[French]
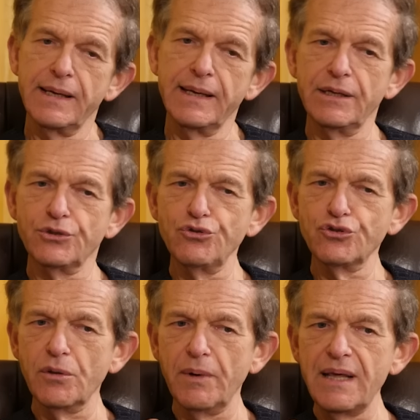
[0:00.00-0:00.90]
Et
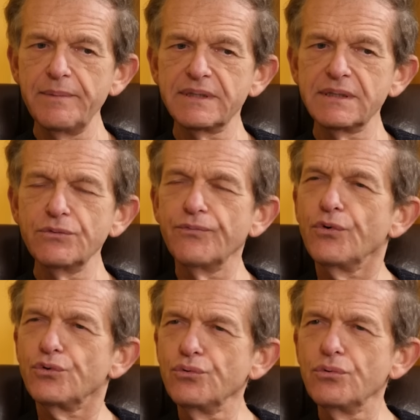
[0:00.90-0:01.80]
justement, la médecine de
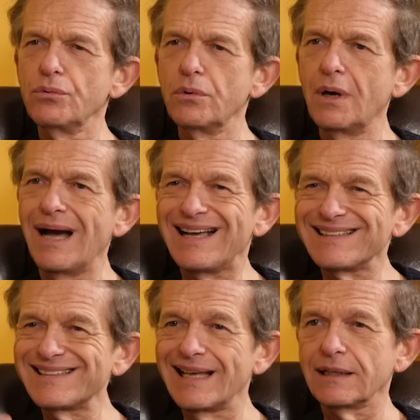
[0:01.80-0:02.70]
vaudou
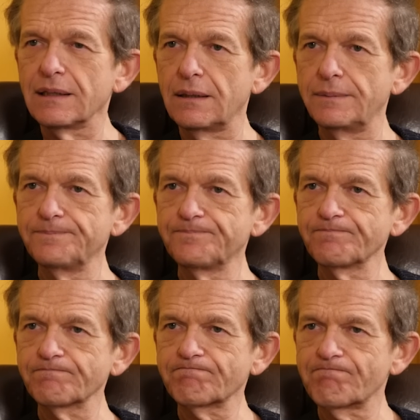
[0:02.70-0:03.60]
intègre
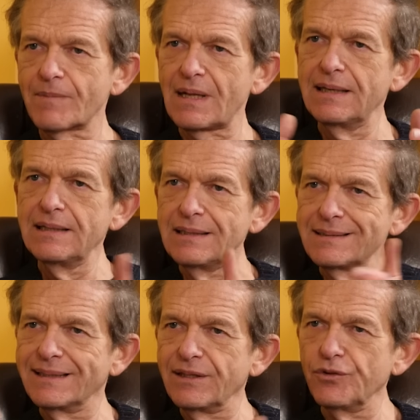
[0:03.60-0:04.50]

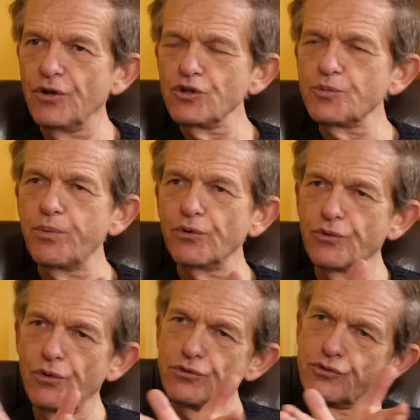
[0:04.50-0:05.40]
ces tendances pour
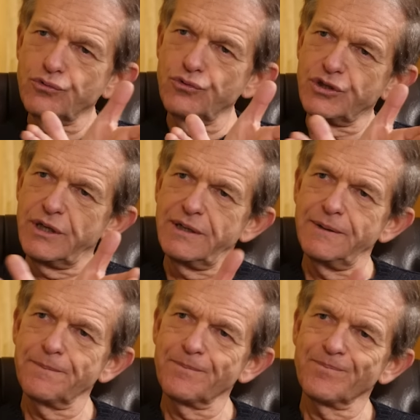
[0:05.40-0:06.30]
que le
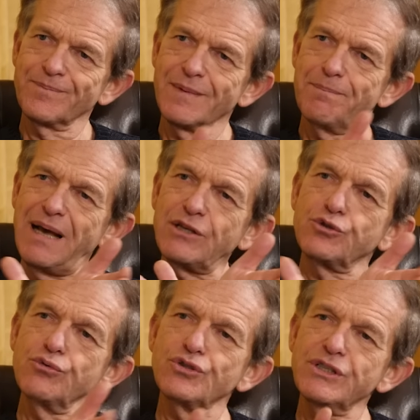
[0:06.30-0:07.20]
sujet, par
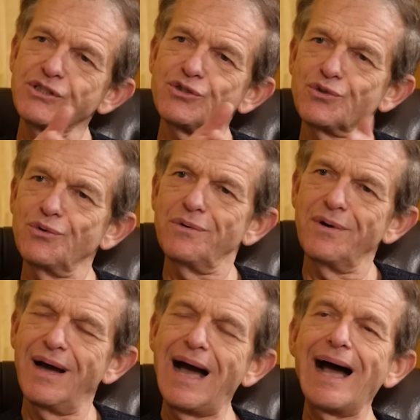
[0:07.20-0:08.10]
suggestion,
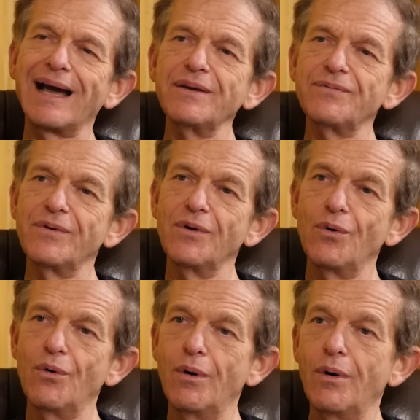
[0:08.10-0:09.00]
arrive
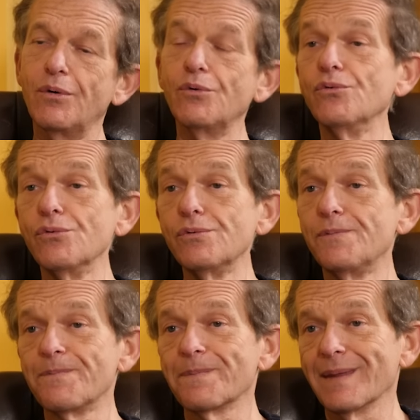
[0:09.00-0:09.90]

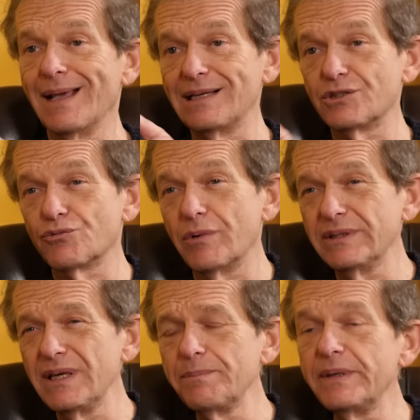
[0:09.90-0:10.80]
ou à
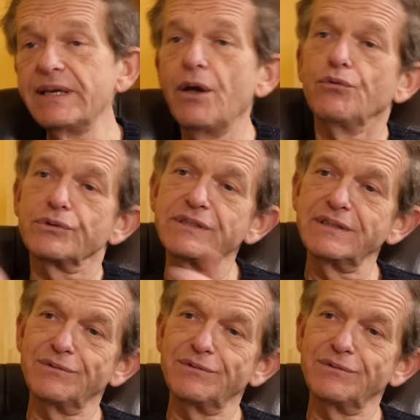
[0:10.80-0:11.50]
soigner, mais il y a aussi